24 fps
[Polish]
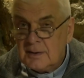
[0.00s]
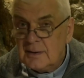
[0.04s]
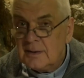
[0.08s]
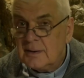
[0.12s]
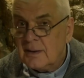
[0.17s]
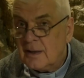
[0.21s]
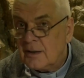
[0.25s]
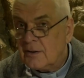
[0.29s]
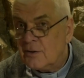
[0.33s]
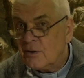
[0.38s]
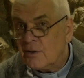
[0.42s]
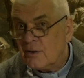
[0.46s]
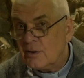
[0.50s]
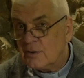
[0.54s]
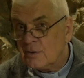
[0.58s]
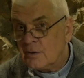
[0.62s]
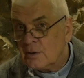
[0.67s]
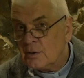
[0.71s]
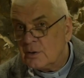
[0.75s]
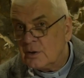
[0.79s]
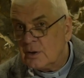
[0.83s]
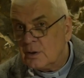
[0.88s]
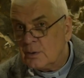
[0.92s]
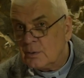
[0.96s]
I tak
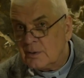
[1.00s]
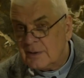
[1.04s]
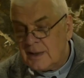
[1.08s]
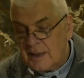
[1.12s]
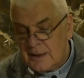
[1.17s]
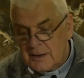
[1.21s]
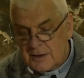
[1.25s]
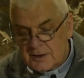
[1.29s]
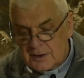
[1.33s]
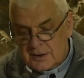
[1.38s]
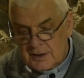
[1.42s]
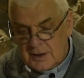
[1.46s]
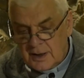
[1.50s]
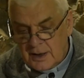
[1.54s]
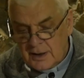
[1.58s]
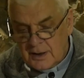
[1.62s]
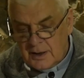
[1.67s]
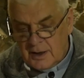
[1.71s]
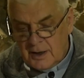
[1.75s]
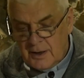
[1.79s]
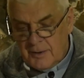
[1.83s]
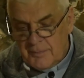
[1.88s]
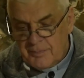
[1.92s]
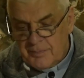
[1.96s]
rodzą się
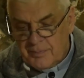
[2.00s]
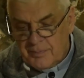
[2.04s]
uzależnienia.